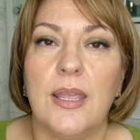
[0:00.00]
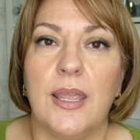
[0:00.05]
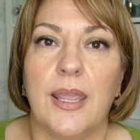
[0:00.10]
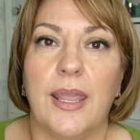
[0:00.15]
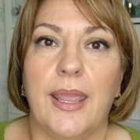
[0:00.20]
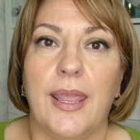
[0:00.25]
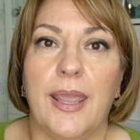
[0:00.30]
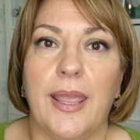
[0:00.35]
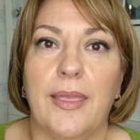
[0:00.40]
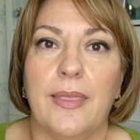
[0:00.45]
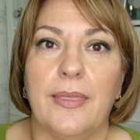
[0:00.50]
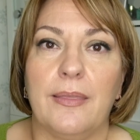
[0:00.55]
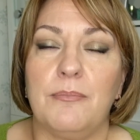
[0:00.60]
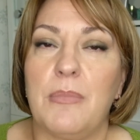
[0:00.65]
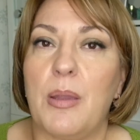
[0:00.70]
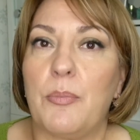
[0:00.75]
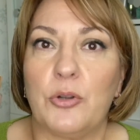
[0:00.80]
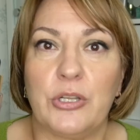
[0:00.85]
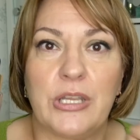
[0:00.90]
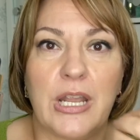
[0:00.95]
eh,
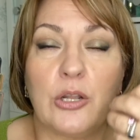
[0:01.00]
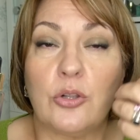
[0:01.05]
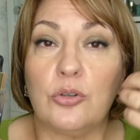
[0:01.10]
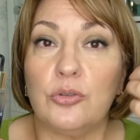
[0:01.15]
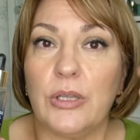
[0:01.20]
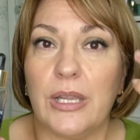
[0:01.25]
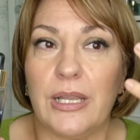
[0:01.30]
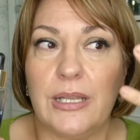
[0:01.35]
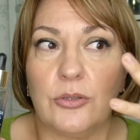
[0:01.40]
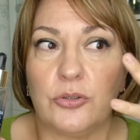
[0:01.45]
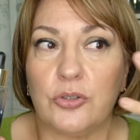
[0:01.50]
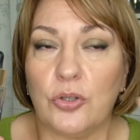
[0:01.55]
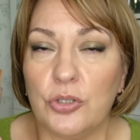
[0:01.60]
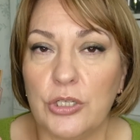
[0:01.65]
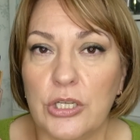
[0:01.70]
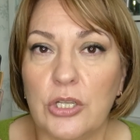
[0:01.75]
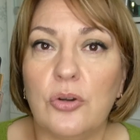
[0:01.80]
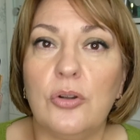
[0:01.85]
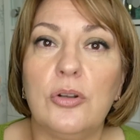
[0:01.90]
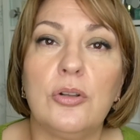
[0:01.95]
me ponía el,
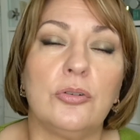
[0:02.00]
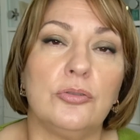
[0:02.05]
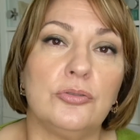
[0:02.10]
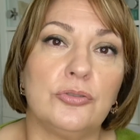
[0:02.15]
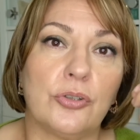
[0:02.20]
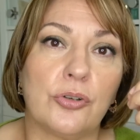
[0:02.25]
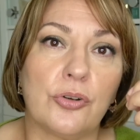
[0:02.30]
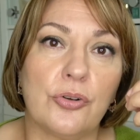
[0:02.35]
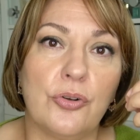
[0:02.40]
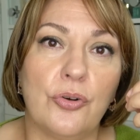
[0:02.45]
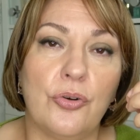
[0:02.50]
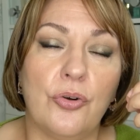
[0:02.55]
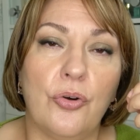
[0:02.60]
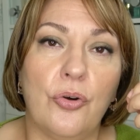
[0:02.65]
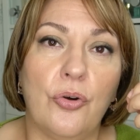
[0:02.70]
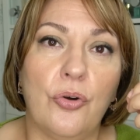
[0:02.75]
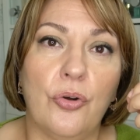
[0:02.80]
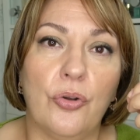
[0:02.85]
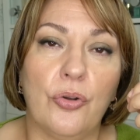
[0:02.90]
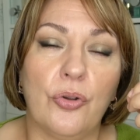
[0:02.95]
tónico, el
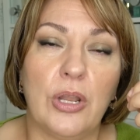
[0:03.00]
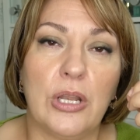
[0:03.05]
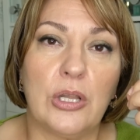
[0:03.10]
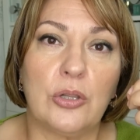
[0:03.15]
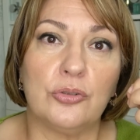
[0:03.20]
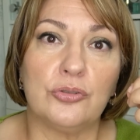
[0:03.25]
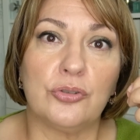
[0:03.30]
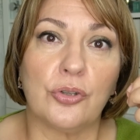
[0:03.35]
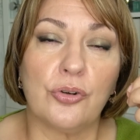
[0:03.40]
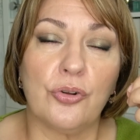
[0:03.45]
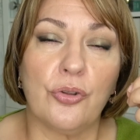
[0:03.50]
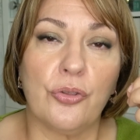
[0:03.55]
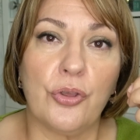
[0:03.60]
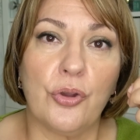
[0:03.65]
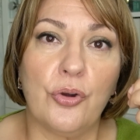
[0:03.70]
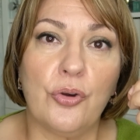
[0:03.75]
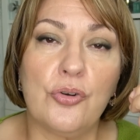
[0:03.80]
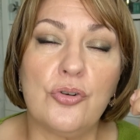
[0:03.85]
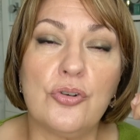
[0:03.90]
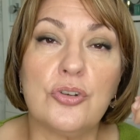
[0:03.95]
contorno, el contorno
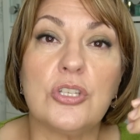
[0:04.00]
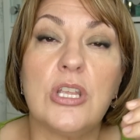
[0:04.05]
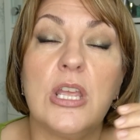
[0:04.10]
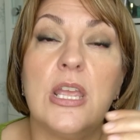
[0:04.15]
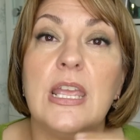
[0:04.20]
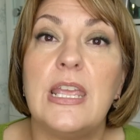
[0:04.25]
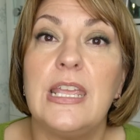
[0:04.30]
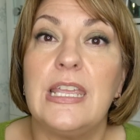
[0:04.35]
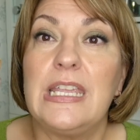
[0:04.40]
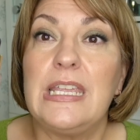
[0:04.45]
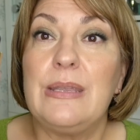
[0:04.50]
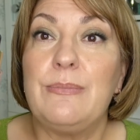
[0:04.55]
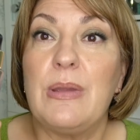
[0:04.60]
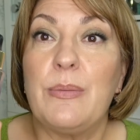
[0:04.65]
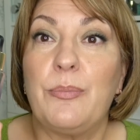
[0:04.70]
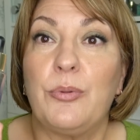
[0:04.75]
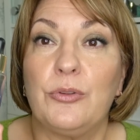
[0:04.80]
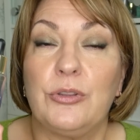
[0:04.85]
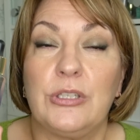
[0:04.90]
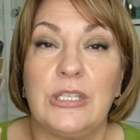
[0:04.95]
de ojos y
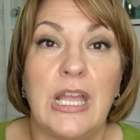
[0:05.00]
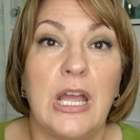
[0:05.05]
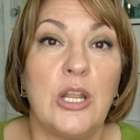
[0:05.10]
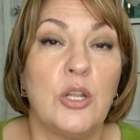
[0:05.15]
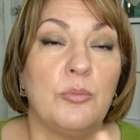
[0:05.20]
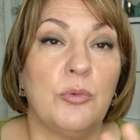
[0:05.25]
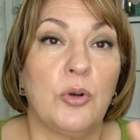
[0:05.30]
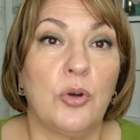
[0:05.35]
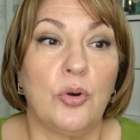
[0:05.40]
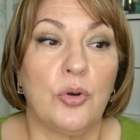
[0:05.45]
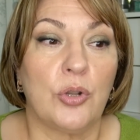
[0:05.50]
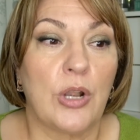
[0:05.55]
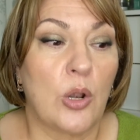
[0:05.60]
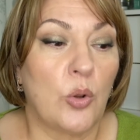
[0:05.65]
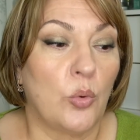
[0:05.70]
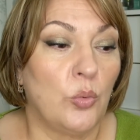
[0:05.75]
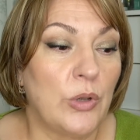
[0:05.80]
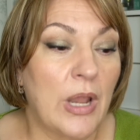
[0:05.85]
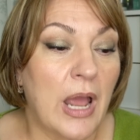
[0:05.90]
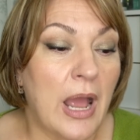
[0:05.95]
me ponía a lo mejor
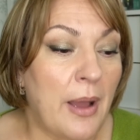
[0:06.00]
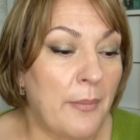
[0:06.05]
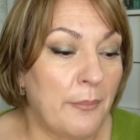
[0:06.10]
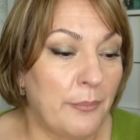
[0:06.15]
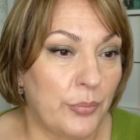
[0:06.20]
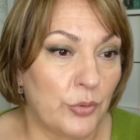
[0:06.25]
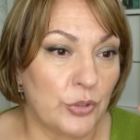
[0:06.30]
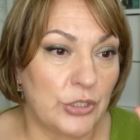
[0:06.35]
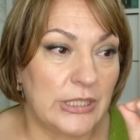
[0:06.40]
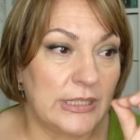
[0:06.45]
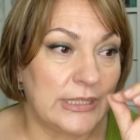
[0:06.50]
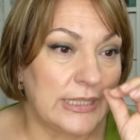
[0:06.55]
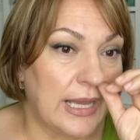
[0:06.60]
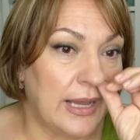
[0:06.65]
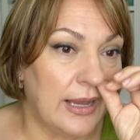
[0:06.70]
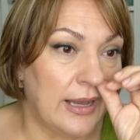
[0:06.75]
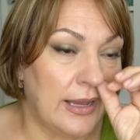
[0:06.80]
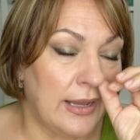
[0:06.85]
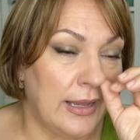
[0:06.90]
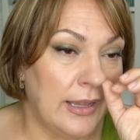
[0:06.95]
alguna
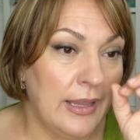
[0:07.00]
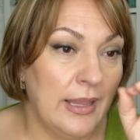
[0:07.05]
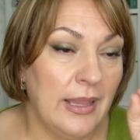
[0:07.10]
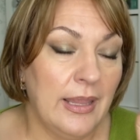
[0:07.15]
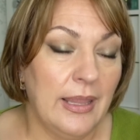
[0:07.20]
ampollita